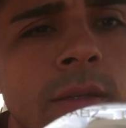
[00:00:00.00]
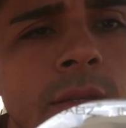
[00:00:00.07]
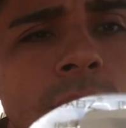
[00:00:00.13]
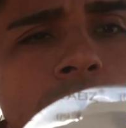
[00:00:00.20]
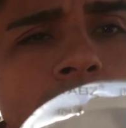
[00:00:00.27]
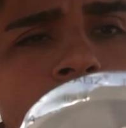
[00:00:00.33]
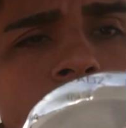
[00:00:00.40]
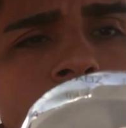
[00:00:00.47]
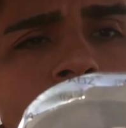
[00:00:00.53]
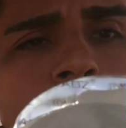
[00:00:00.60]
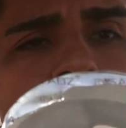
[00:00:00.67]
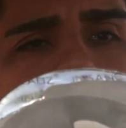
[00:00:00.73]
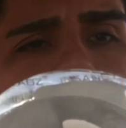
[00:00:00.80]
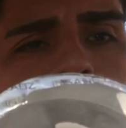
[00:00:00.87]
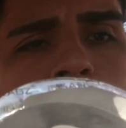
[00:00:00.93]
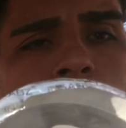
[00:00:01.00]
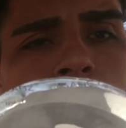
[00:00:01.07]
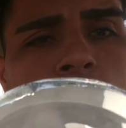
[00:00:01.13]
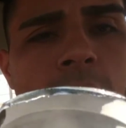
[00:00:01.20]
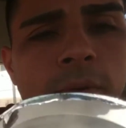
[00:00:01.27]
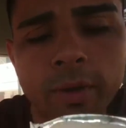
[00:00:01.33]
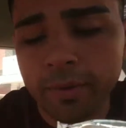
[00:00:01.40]
Y el scoop, lo
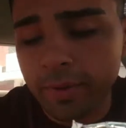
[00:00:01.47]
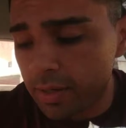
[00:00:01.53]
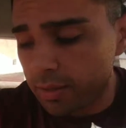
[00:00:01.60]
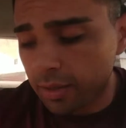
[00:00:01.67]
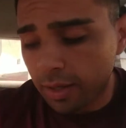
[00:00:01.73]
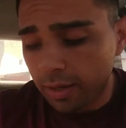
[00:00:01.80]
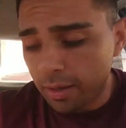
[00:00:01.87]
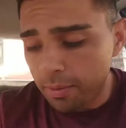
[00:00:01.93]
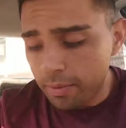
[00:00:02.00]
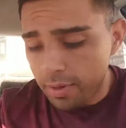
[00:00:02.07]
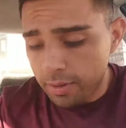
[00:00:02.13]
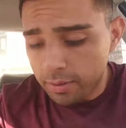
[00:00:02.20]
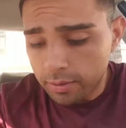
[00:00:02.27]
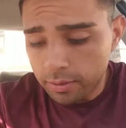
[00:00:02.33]
bueno que viene hasta arriba.